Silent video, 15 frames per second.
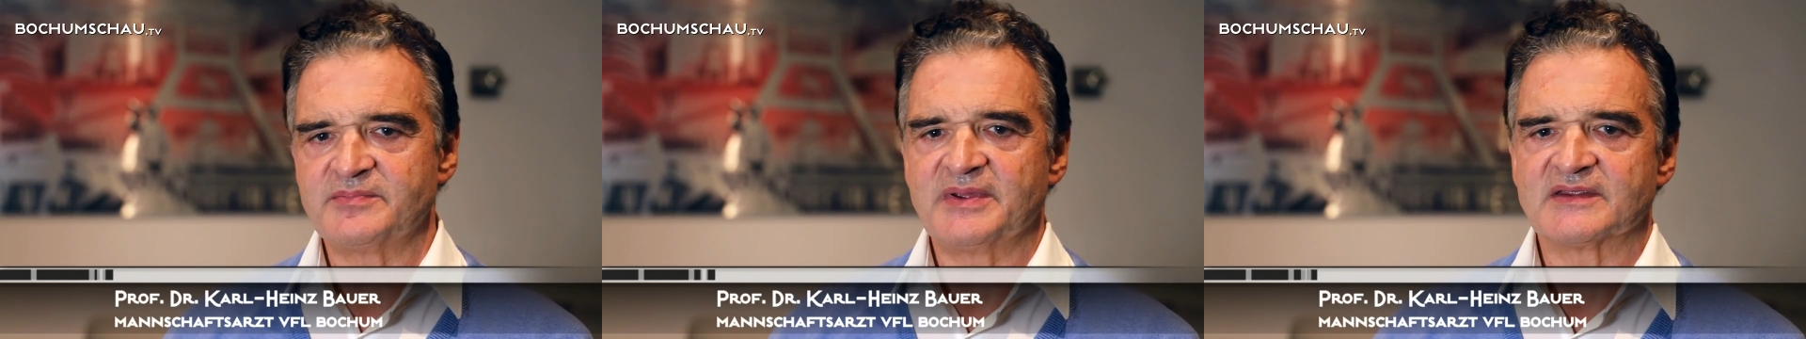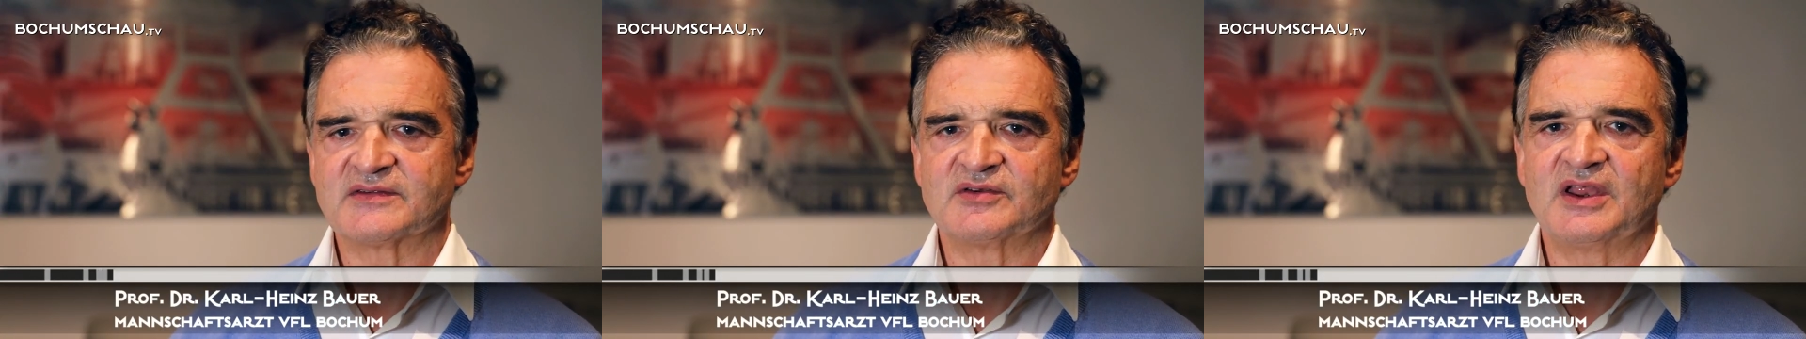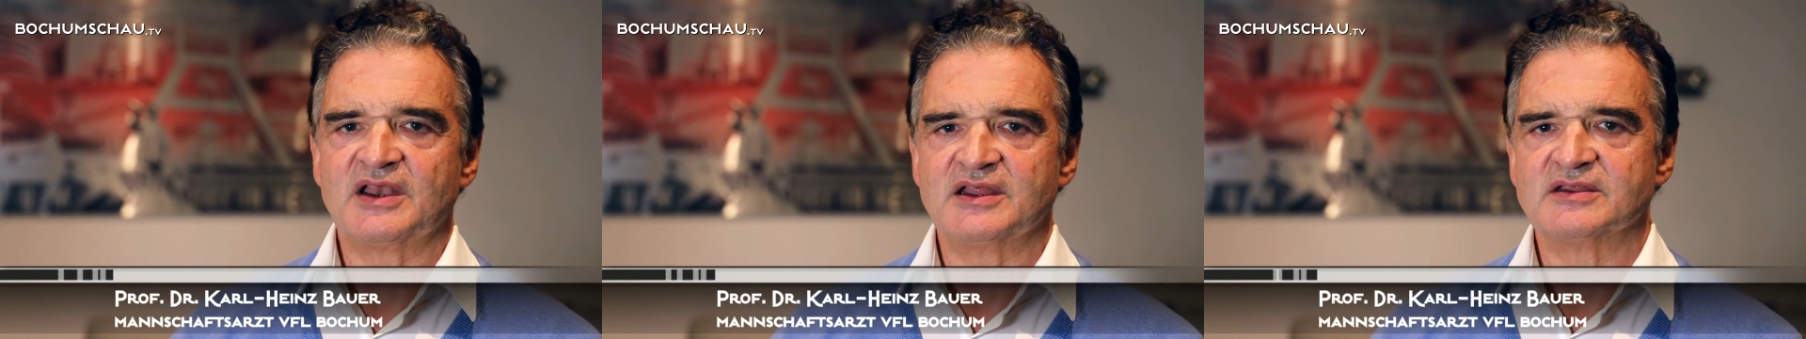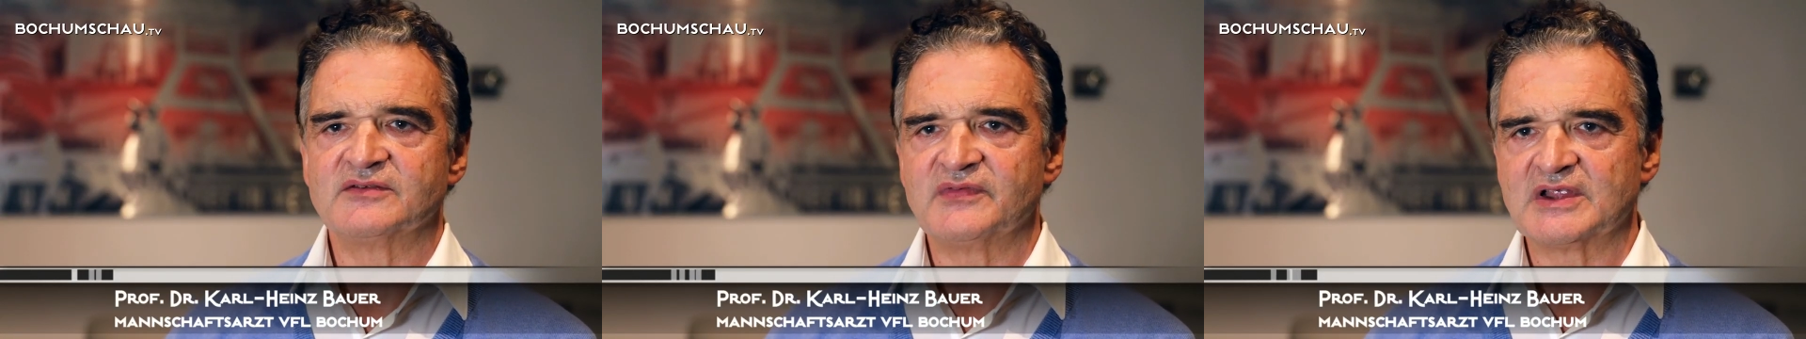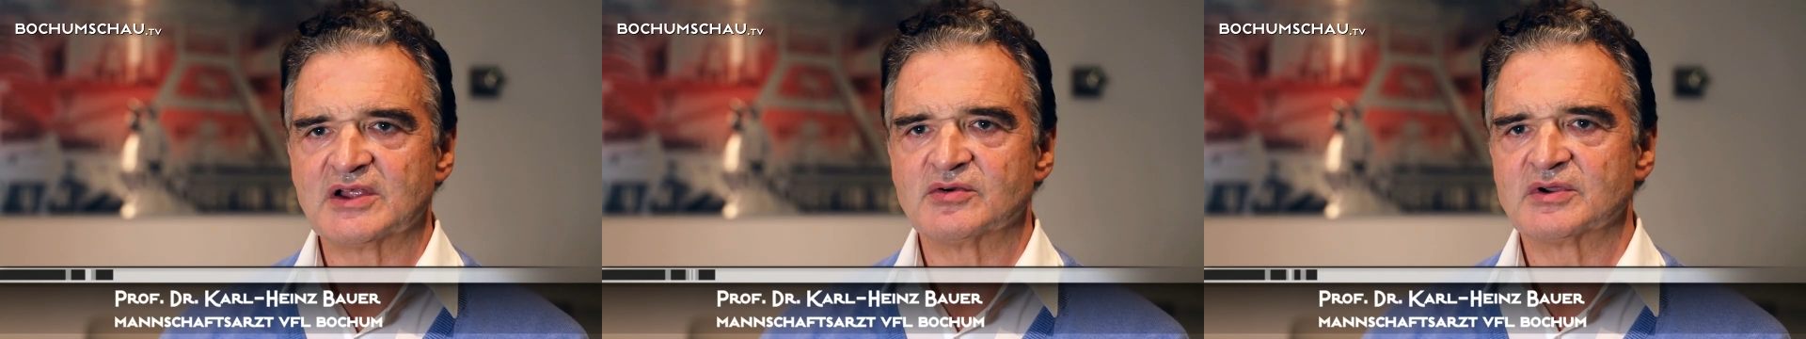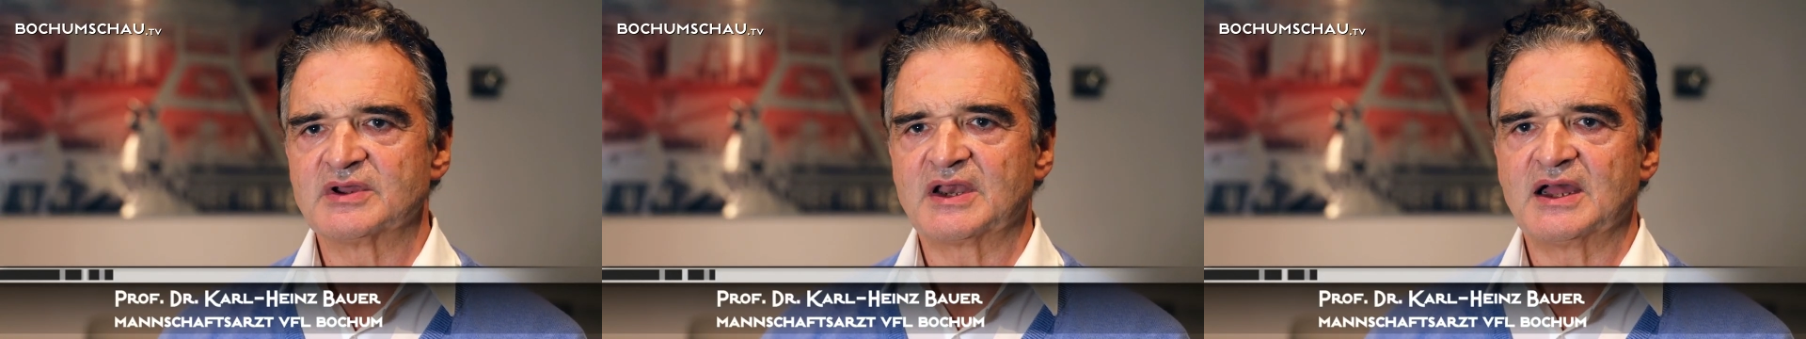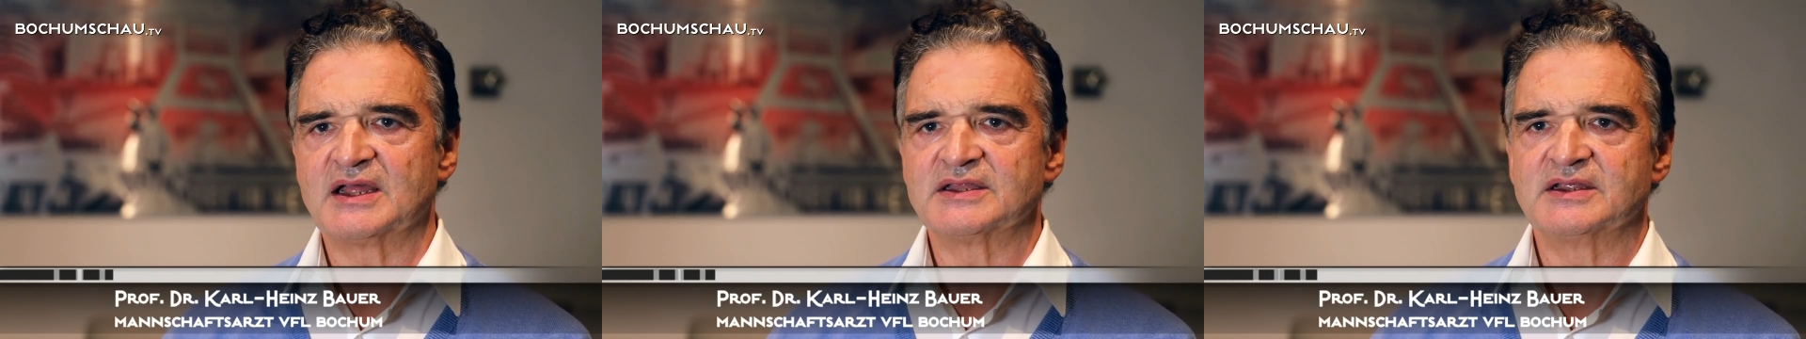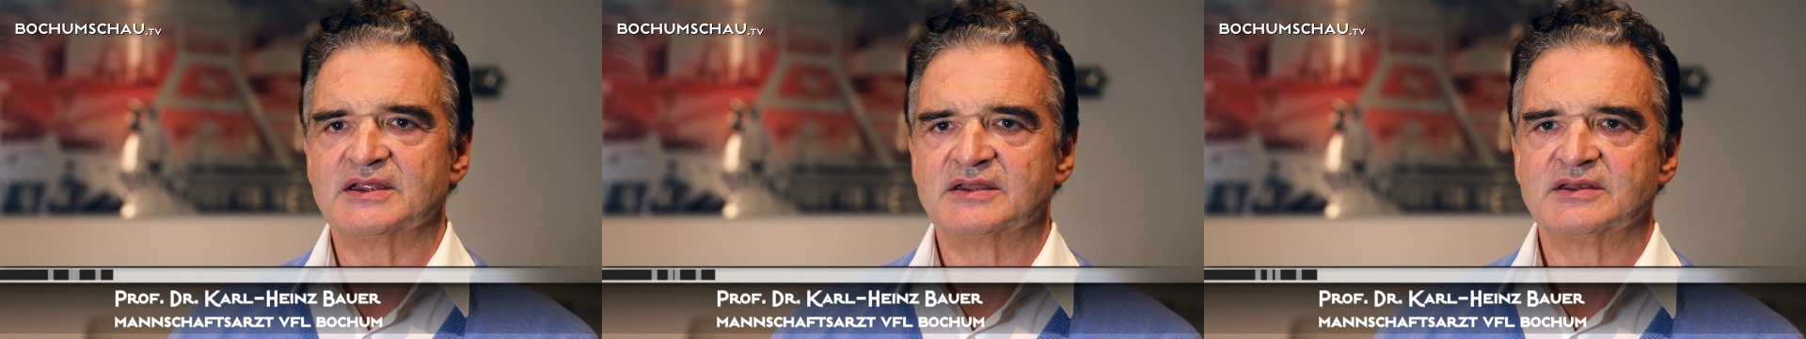die personelle Entwicklung
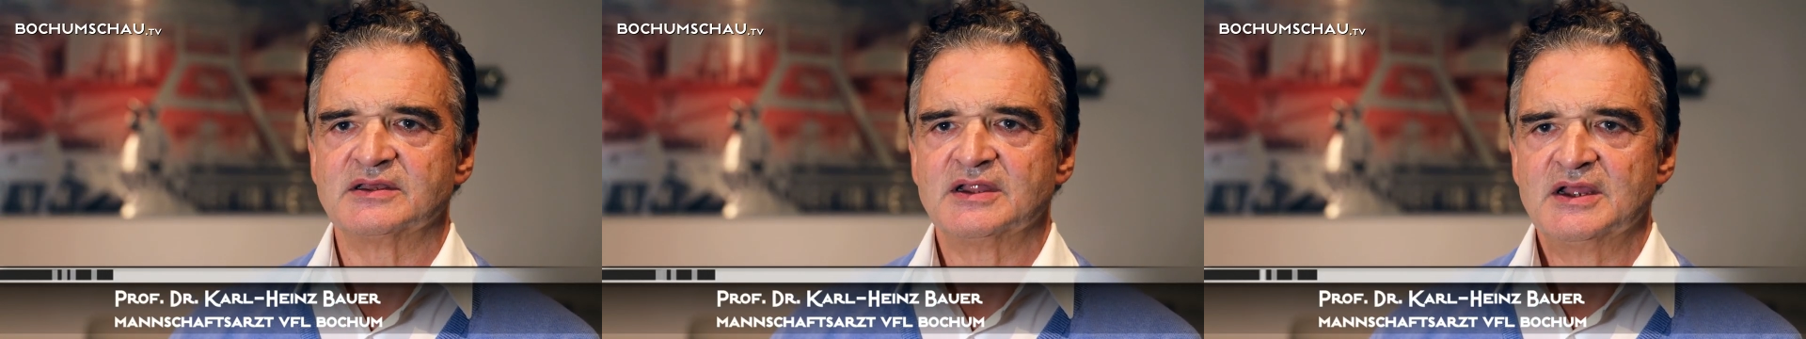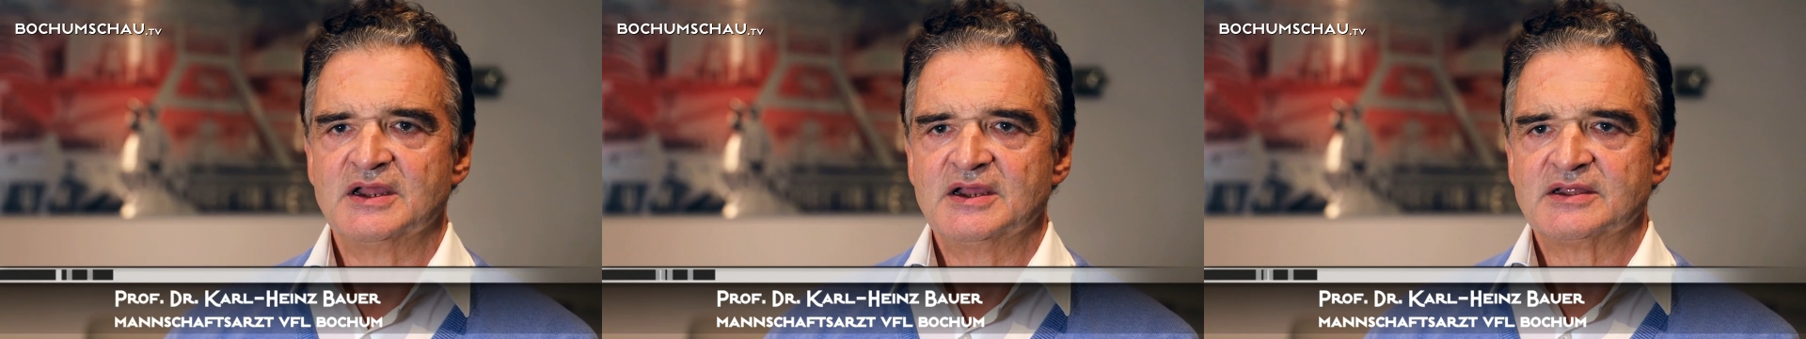gerade in,